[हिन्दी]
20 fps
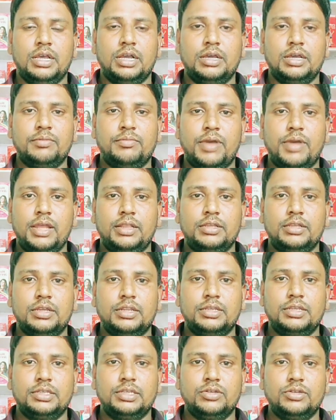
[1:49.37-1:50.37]
अगर बात
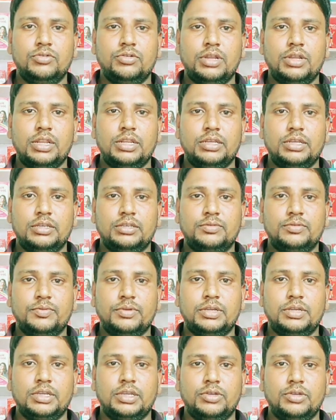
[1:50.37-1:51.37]
करें जीरो एस
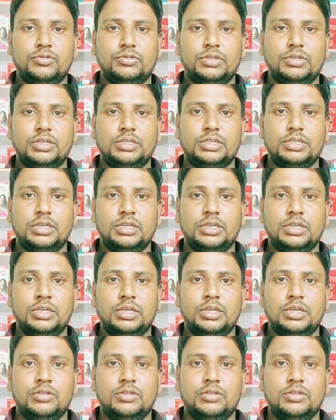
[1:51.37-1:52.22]
के यूजेज की